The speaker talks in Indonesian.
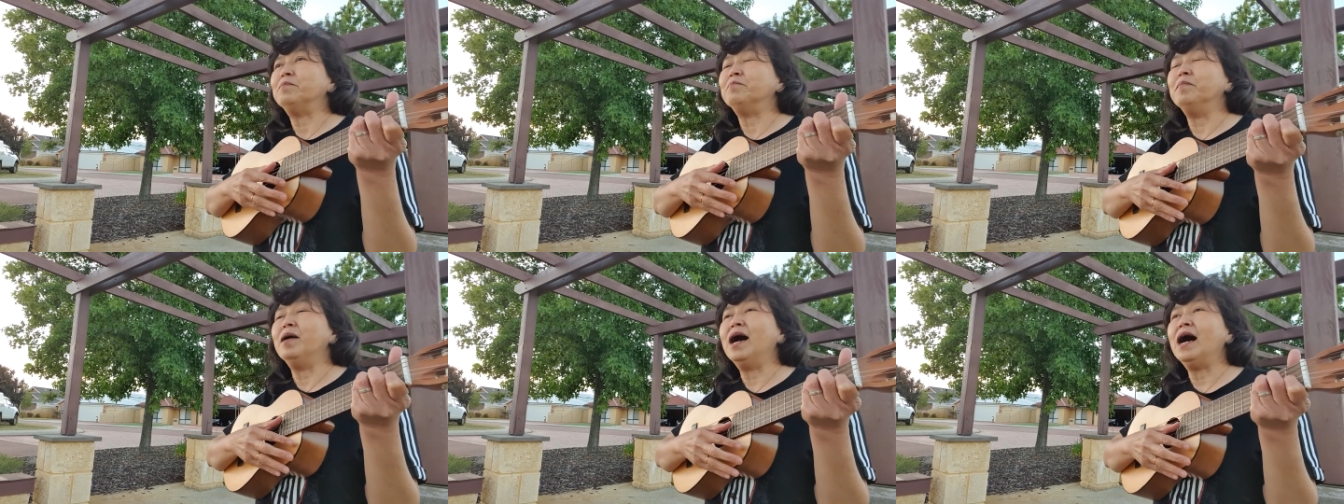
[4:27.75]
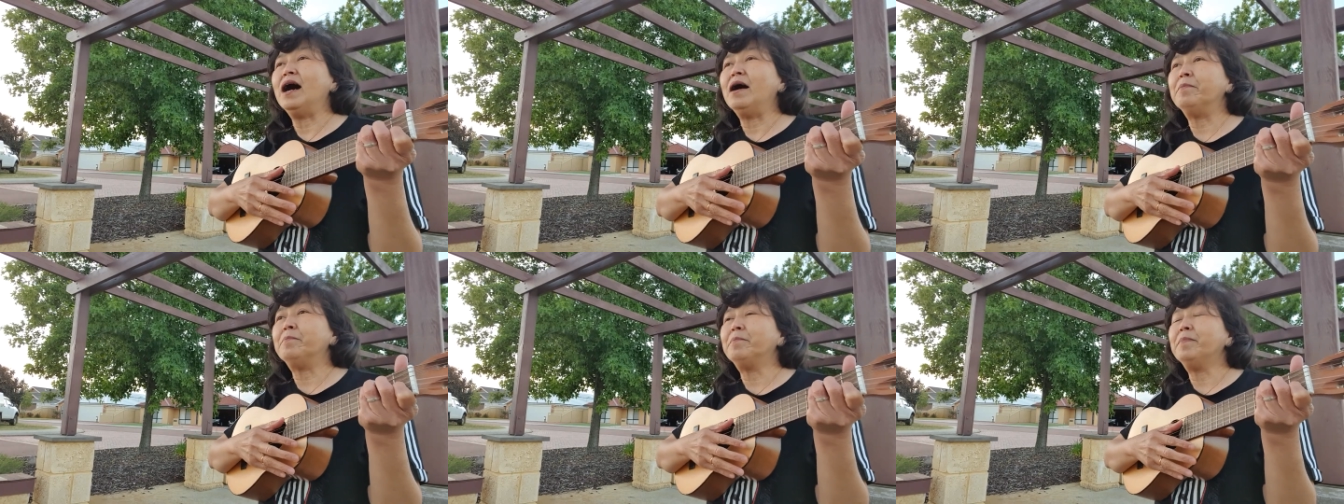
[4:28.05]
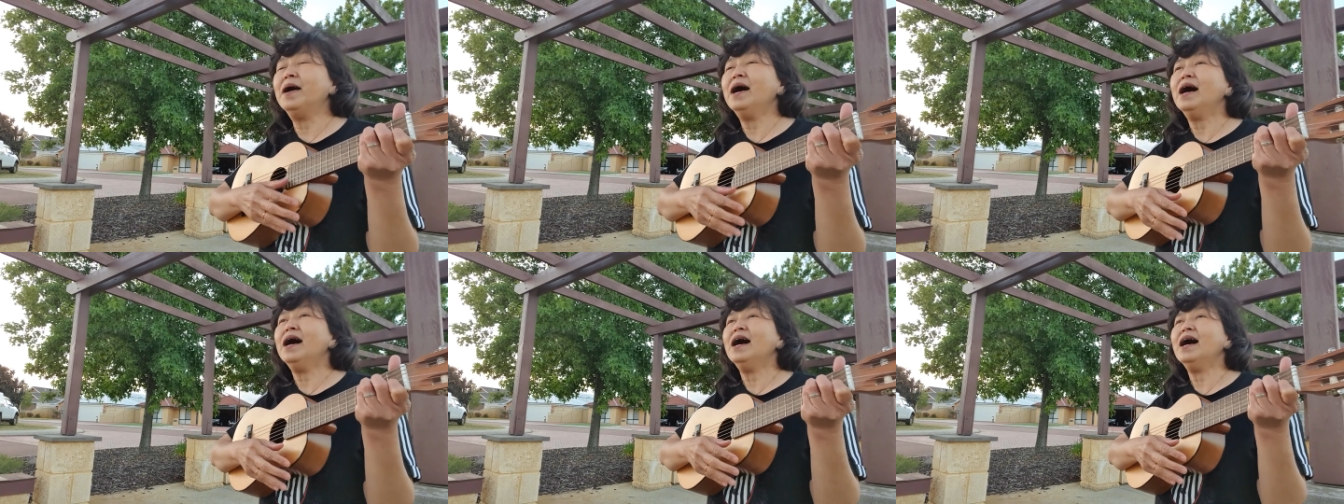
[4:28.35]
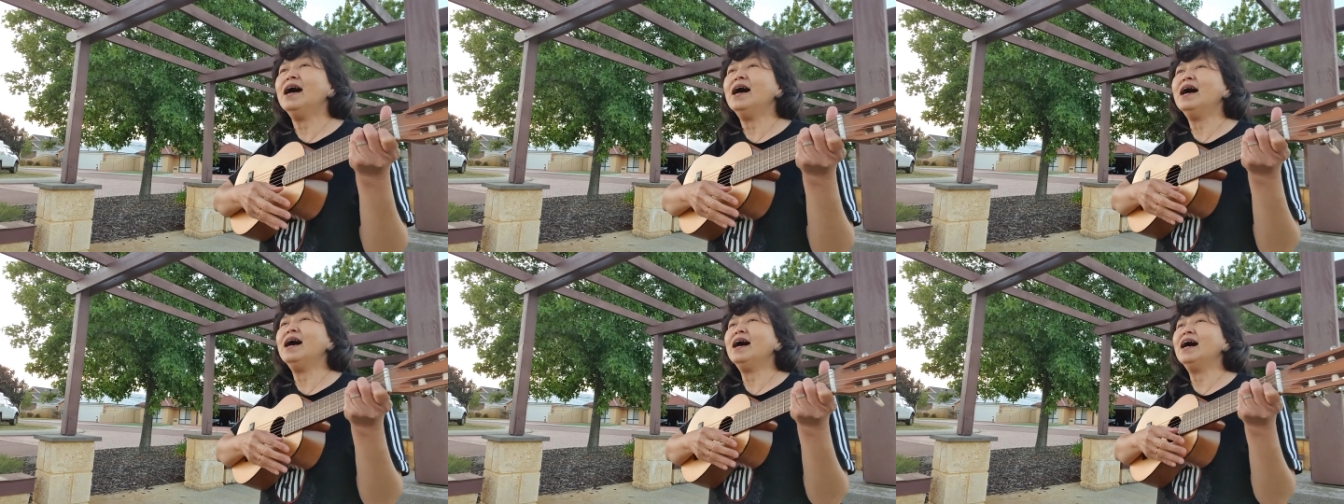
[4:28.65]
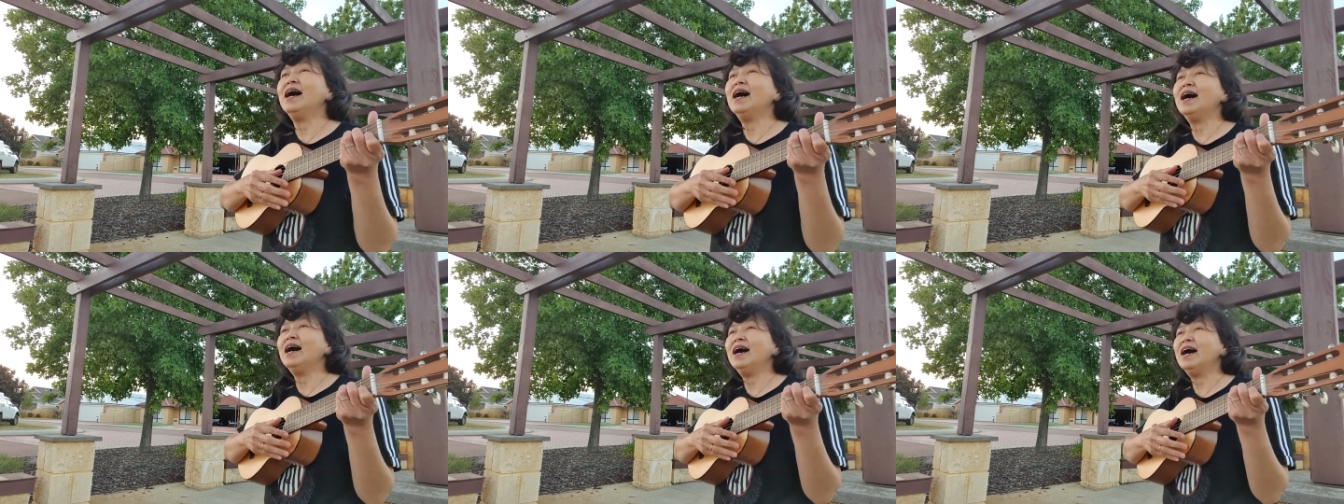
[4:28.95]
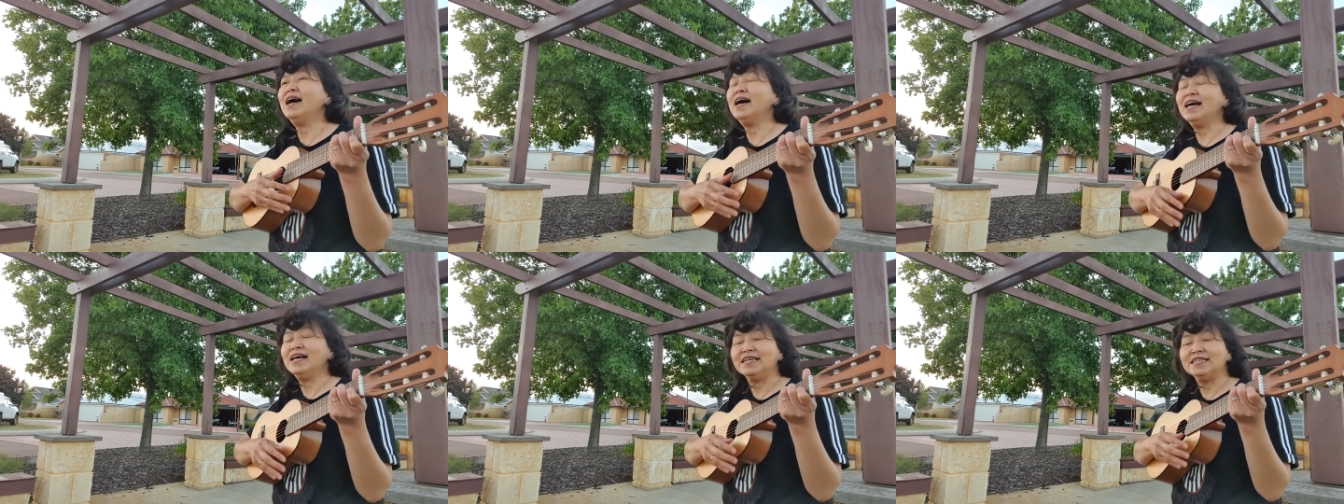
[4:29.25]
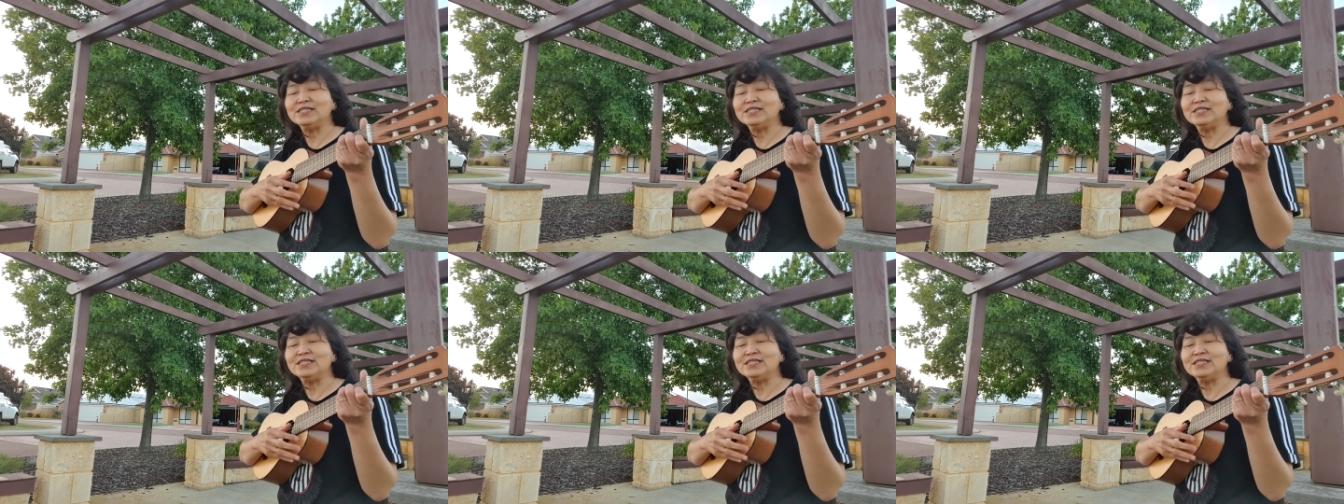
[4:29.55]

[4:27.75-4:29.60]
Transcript: Bapa